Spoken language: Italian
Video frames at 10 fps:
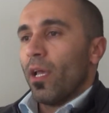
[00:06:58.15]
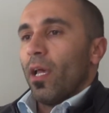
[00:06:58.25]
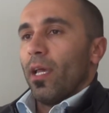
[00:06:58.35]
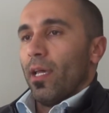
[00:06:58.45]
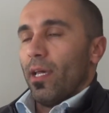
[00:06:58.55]

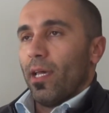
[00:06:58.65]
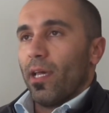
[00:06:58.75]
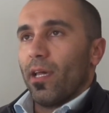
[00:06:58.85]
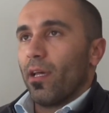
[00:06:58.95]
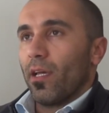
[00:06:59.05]

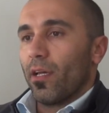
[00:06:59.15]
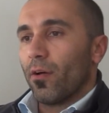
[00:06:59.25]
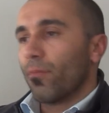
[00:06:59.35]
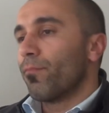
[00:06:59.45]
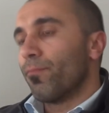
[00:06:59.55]

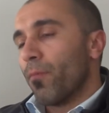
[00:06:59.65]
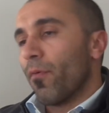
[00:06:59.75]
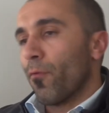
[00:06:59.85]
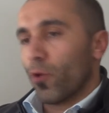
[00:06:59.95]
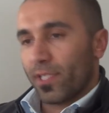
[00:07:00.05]
Eh,
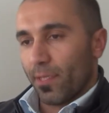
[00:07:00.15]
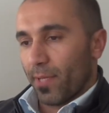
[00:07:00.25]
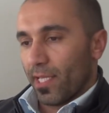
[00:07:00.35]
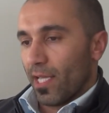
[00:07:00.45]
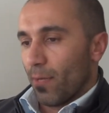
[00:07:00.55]
forse
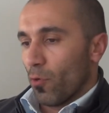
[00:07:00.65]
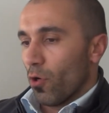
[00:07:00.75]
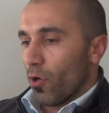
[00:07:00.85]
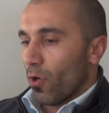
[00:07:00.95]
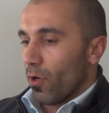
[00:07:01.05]

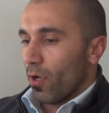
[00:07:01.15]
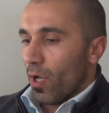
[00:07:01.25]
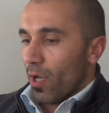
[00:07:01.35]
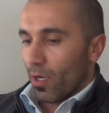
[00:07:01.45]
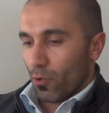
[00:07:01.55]
prendiamo eh,